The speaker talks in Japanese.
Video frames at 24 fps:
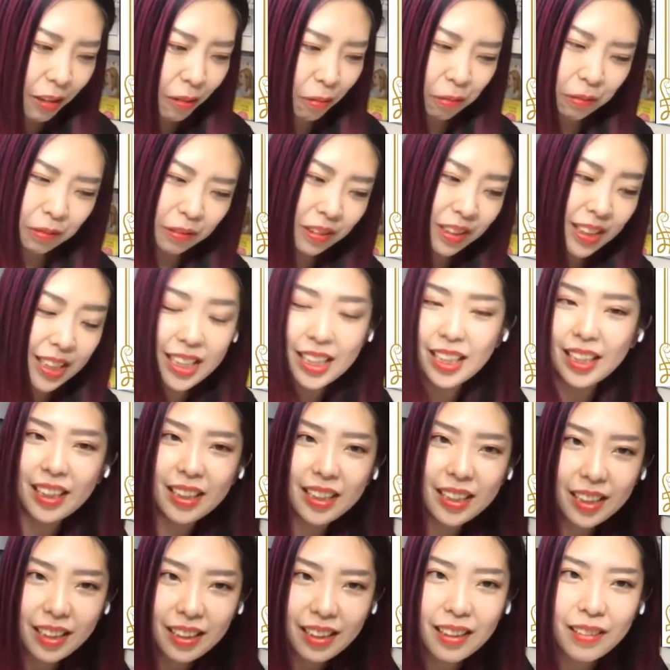こう、グッチ
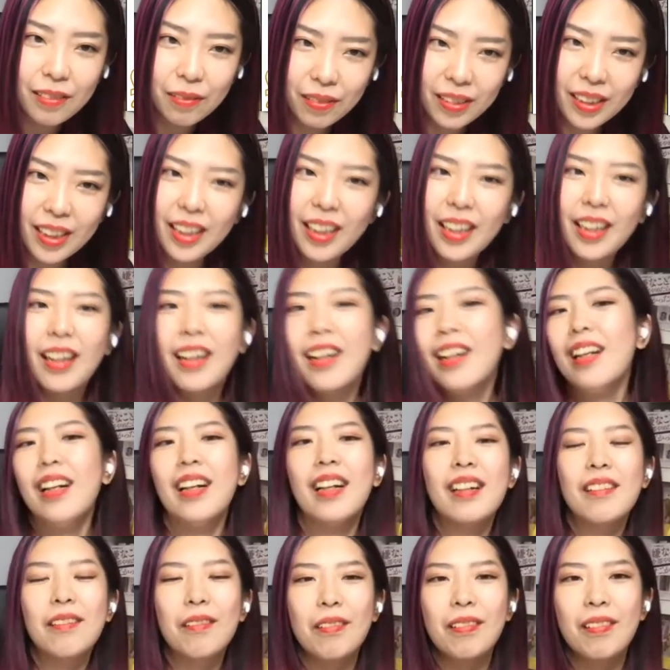が好きなのか、
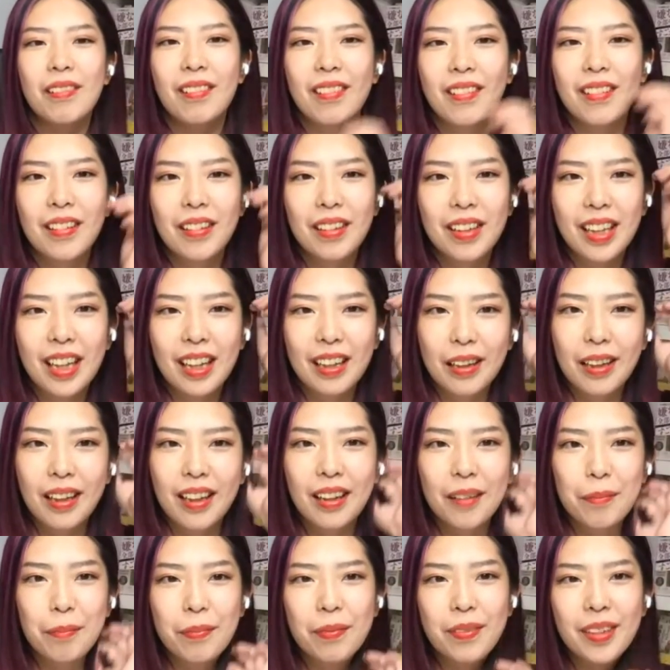なん
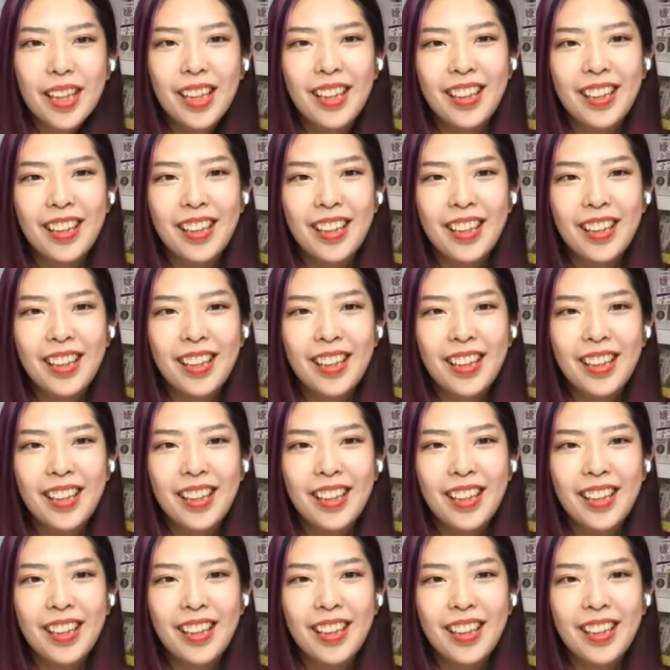か、